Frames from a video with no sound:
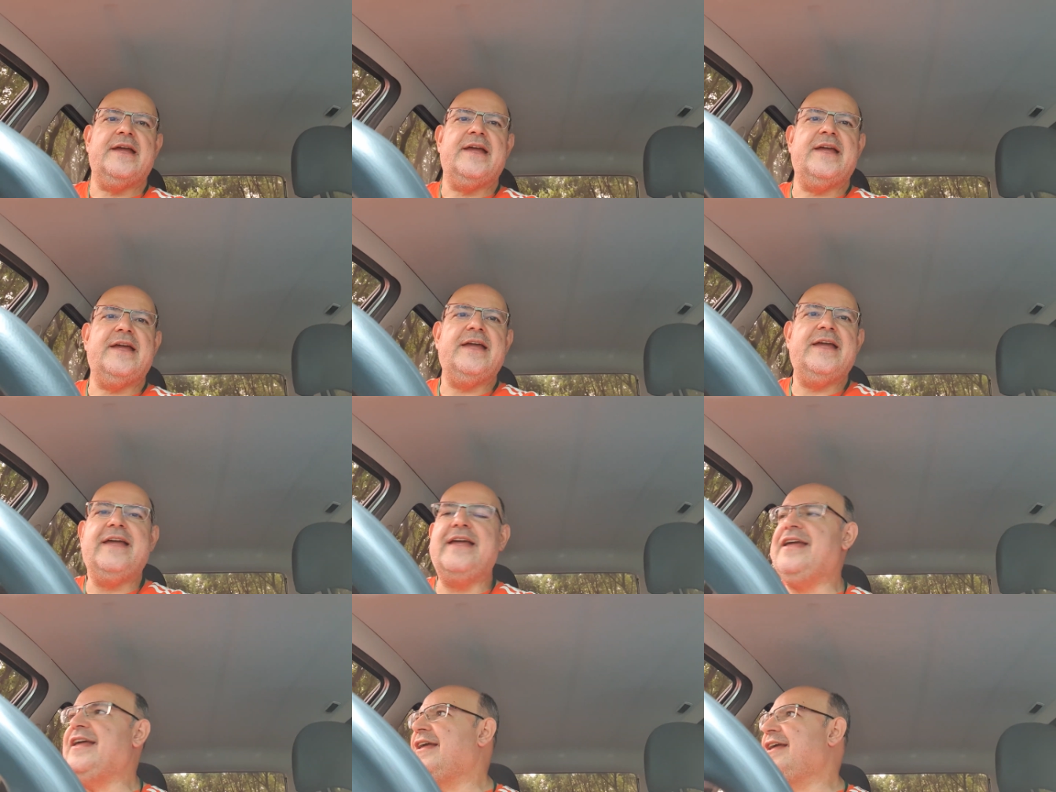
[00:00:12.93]

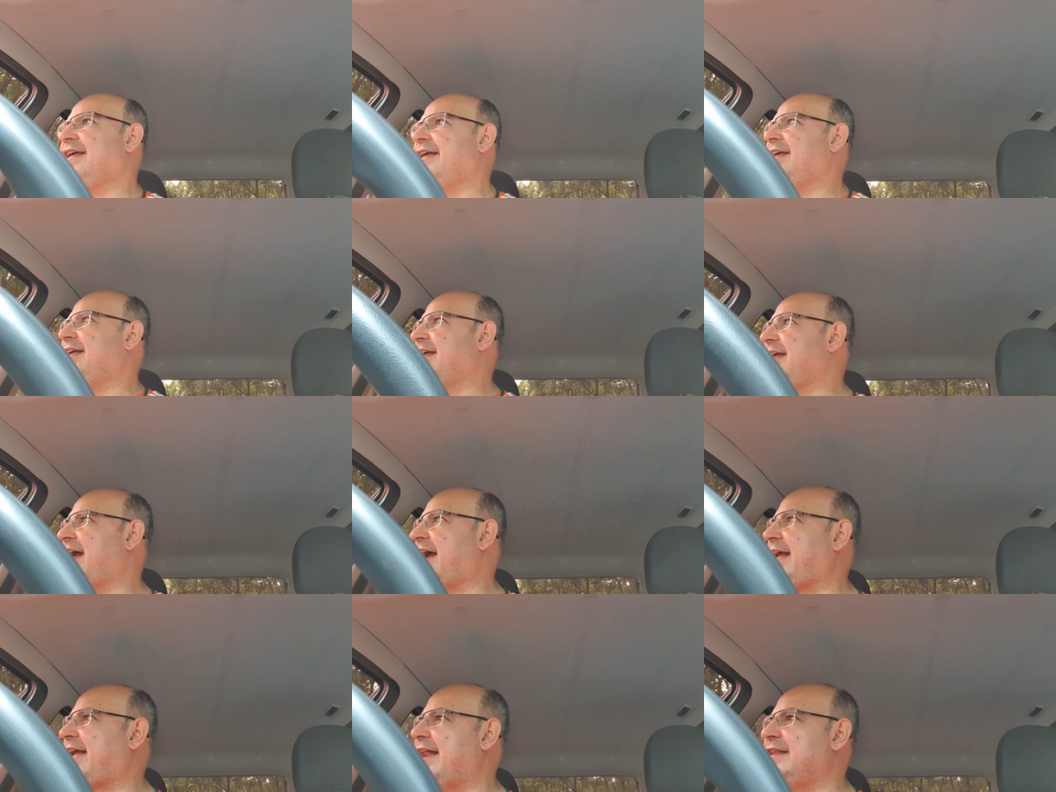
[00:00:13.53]

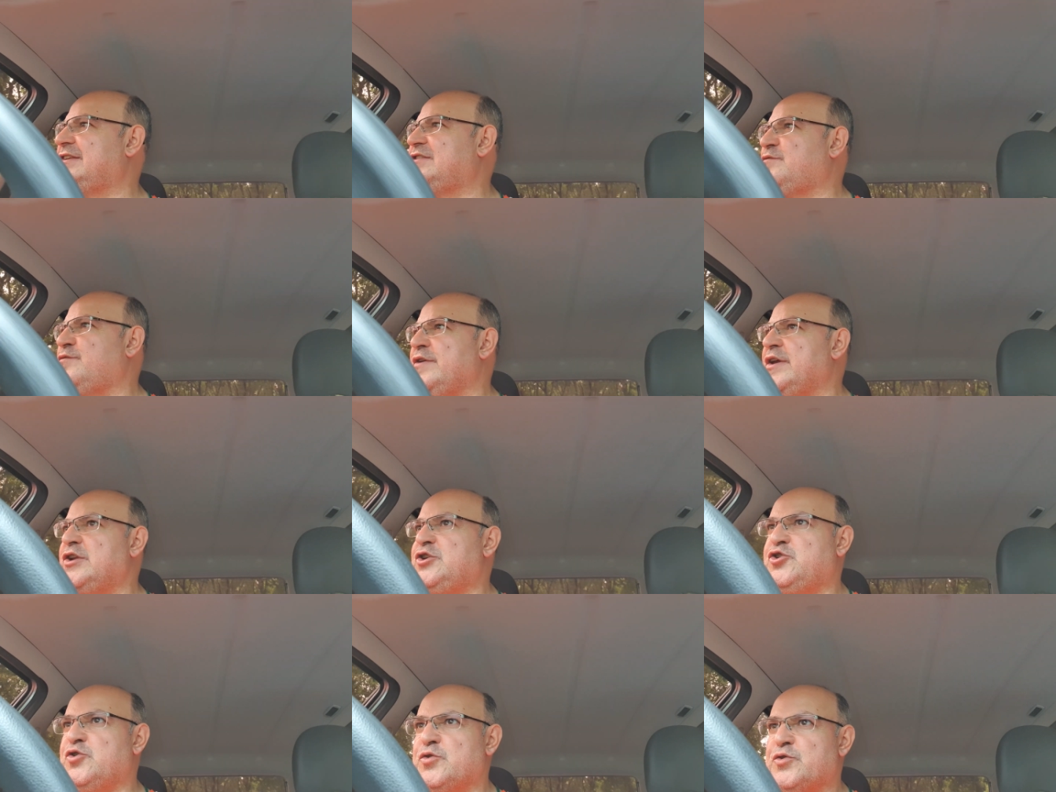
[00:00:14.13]
e aqueles
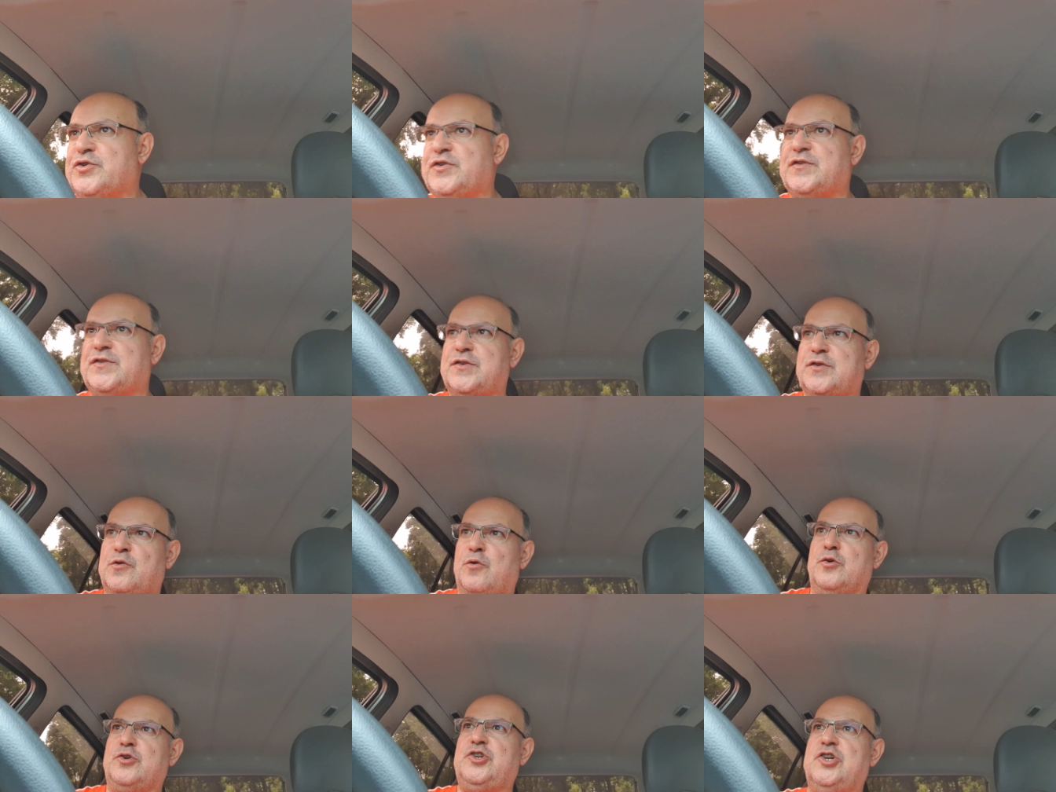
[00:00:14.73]

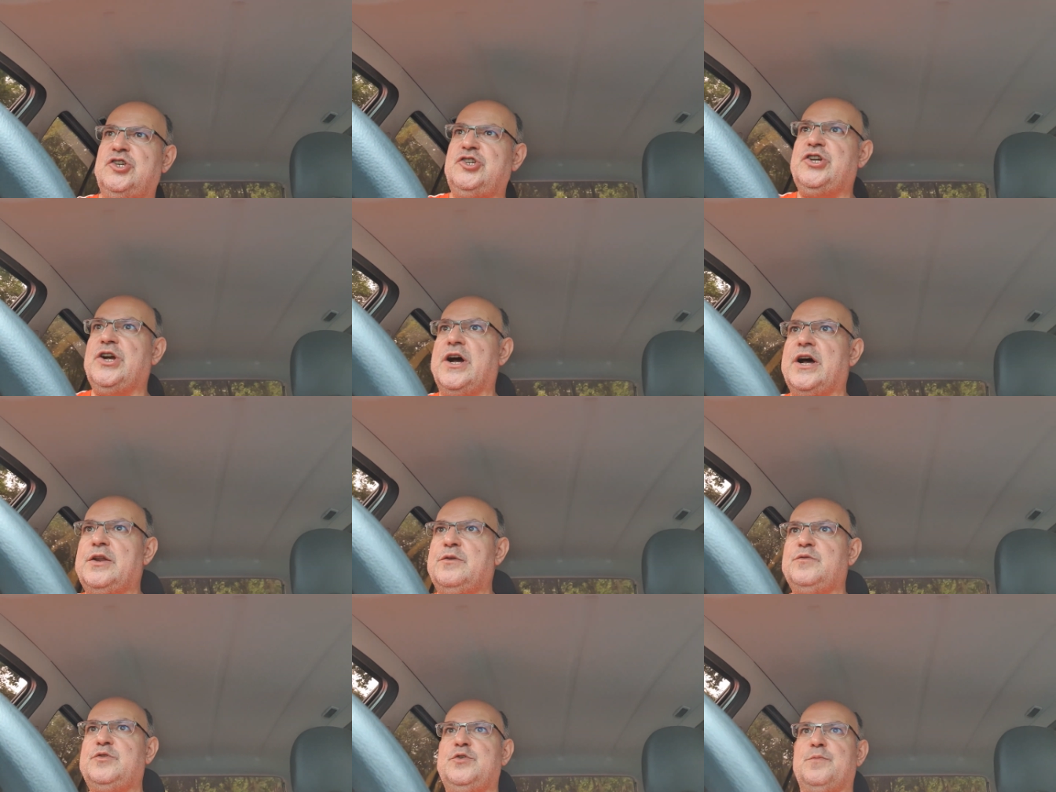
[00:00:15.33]
vídeos
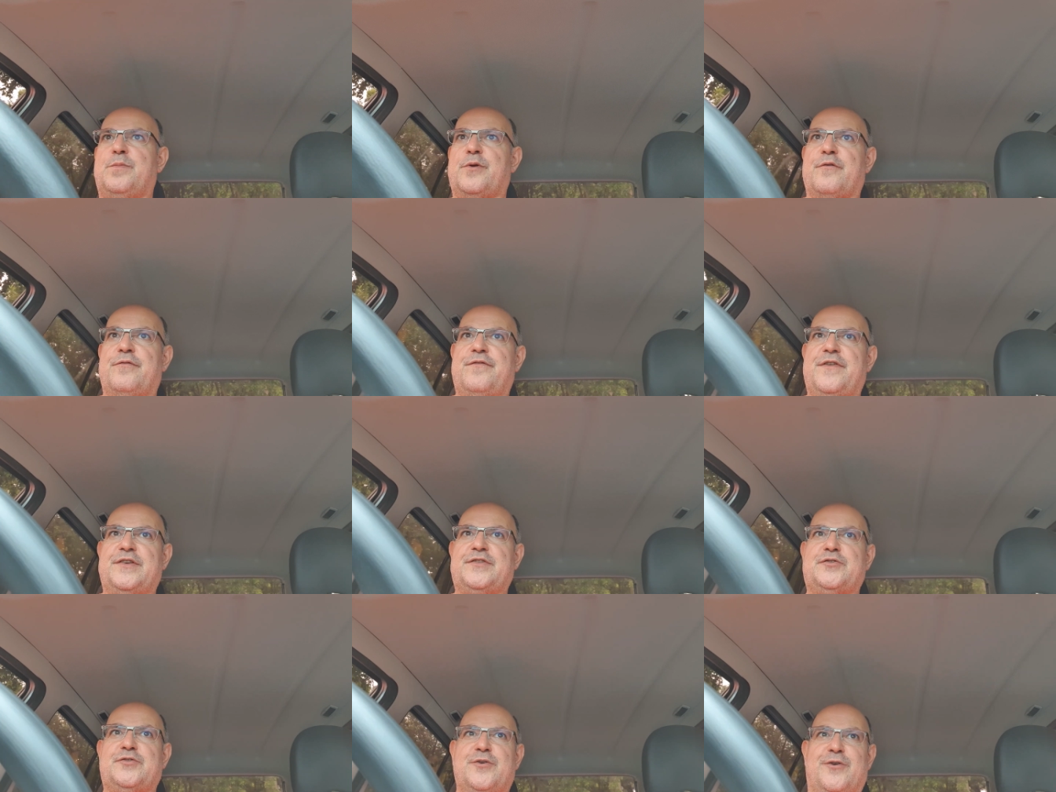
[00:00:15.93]
cotidiano de
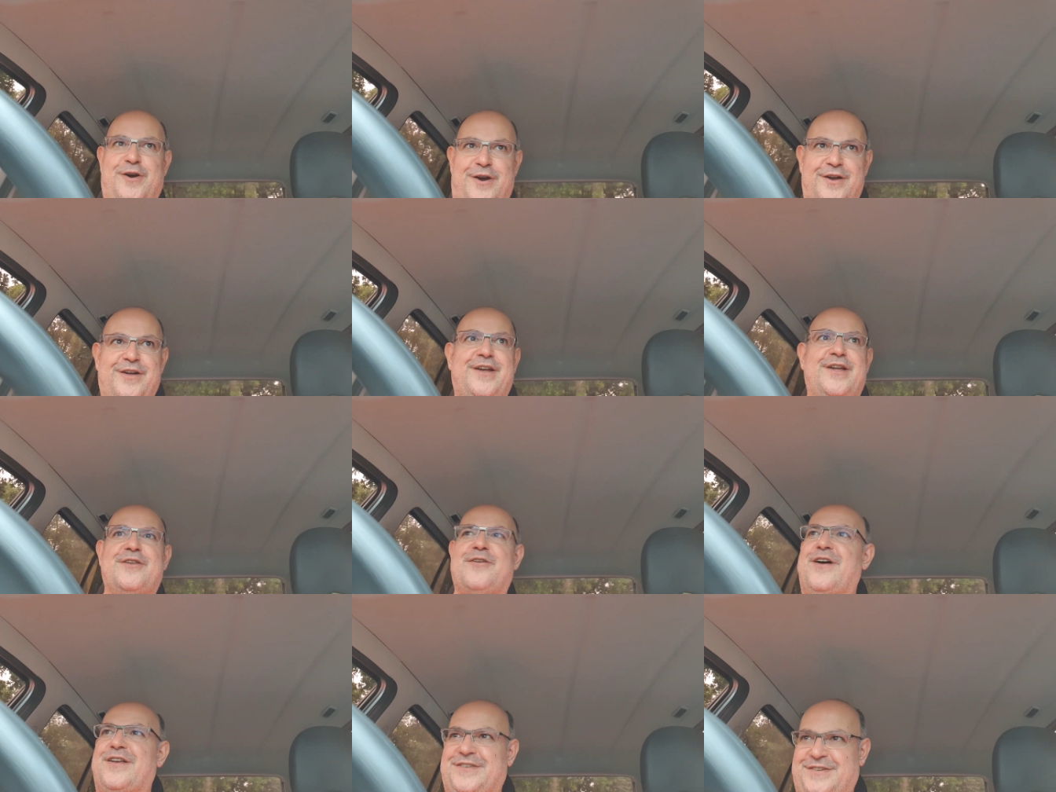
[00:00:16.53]
professor
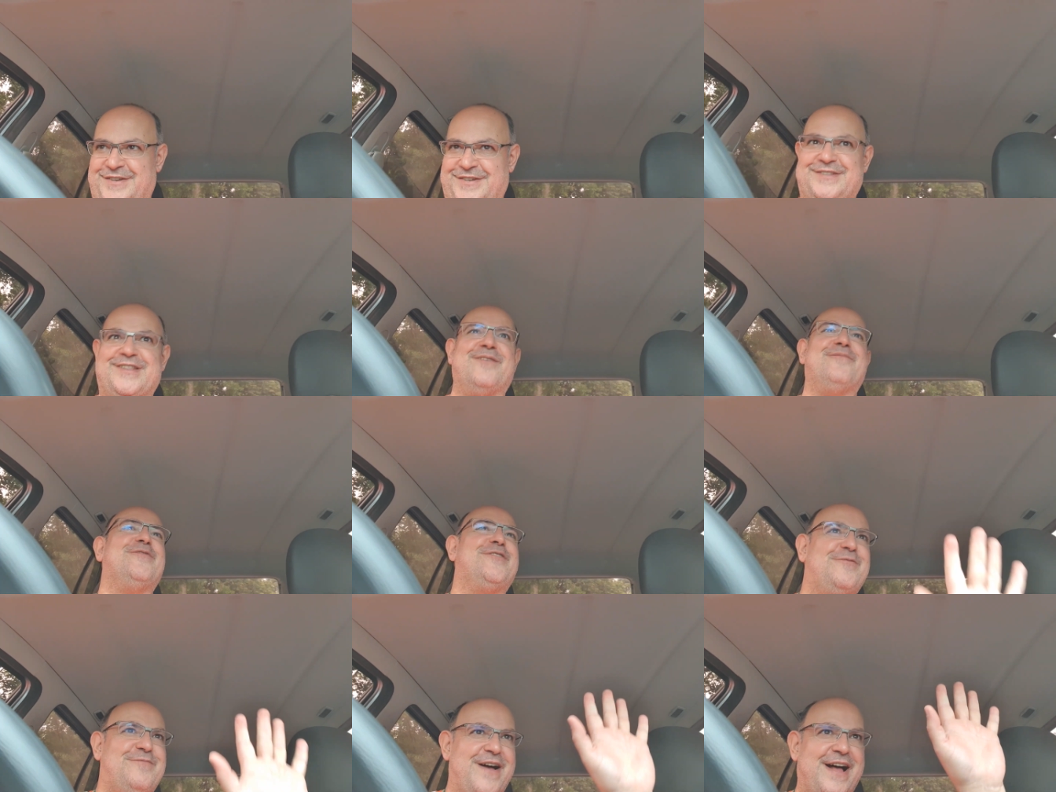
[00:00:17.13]
que nós
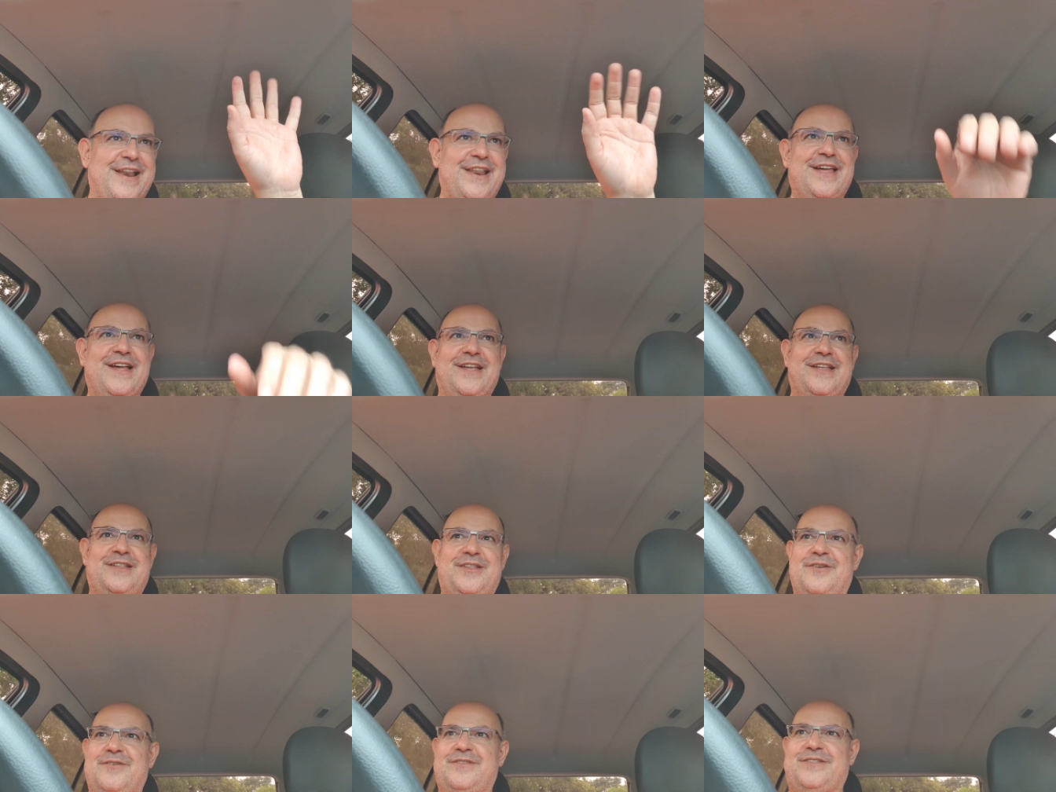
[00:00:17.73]
estamos
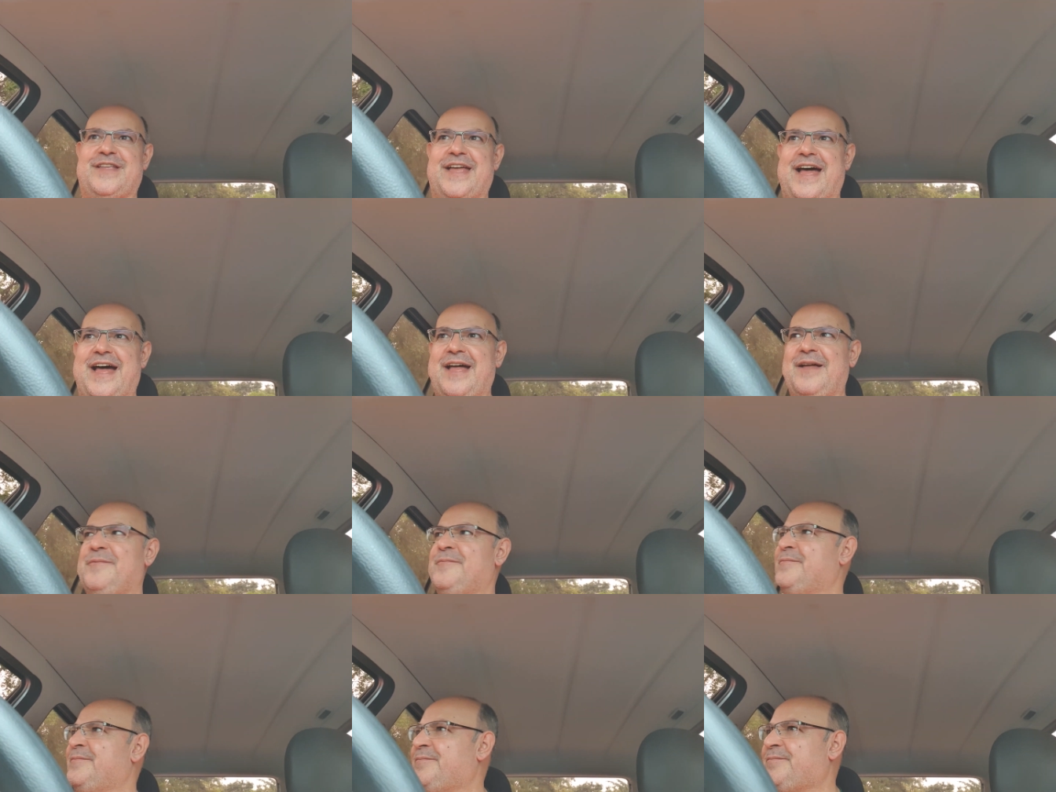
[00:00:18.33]
falando, tá?